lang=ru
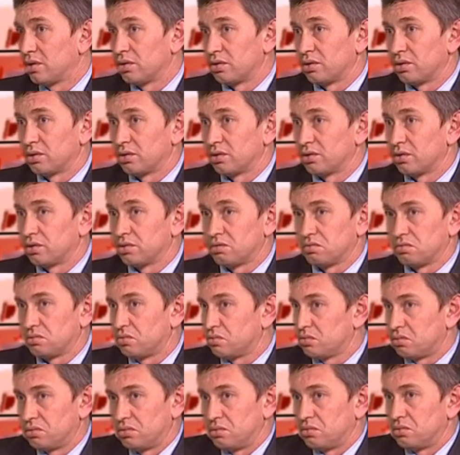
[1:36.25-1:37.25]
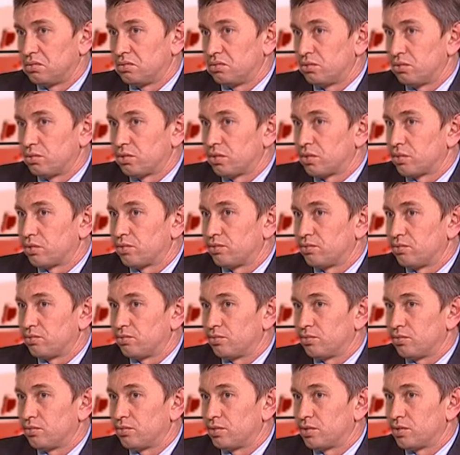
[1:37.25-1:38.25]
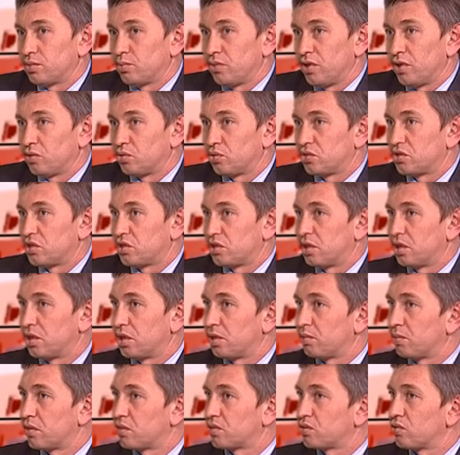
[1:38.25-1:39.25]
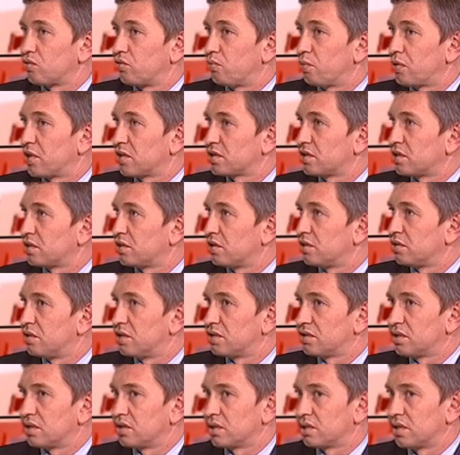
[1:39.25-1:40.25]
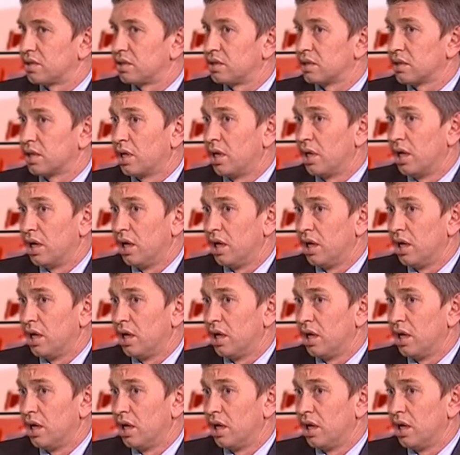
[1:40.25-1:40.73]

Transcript: Э, ну, это, с моей точки зрения, образцово-показательный детский садик.